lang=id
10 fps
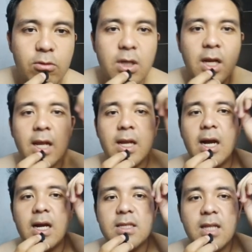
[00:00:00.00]
thousand hand
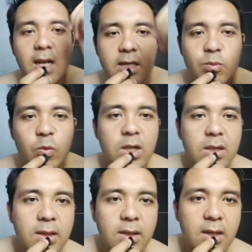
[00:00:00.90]
kagak jelas
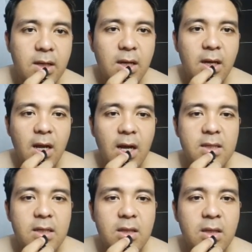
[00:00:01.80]
buildnya.
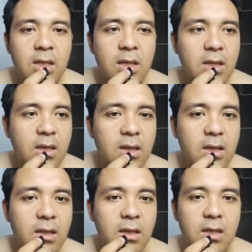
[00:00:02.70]
Anjir nih ini
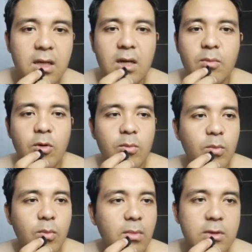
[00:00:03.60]
ini ya mau
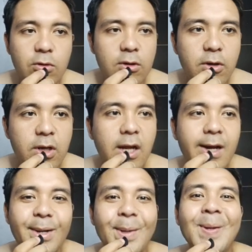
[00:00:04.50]
sorry sorry dah